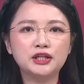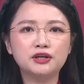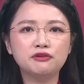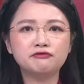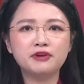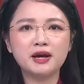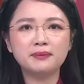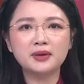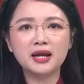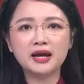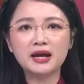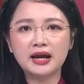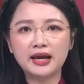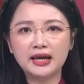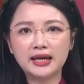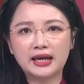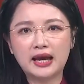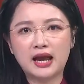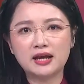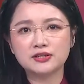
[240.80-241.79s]
nước Pháp đang
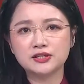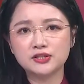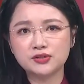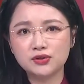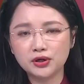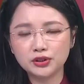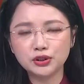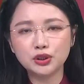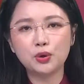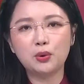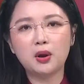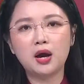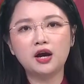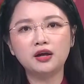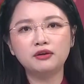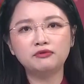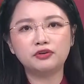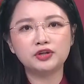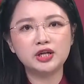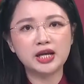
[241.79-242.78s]
ngày càng dựa nhiều
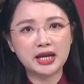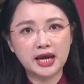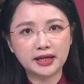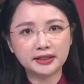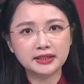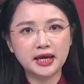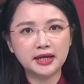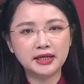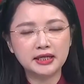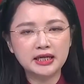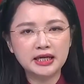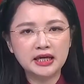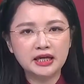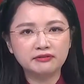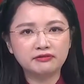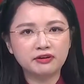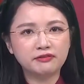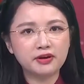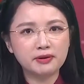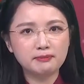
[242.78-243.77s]
hơn vào điện hạt nhân
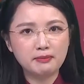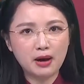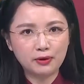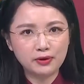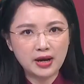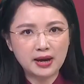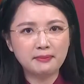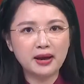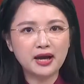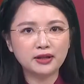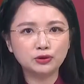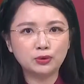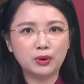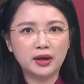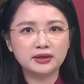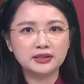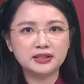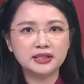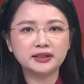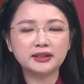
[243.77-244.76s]
và phải bảo đảm an
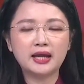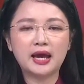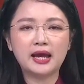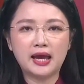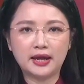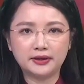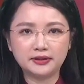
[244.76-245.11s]
toàn chất thải hạt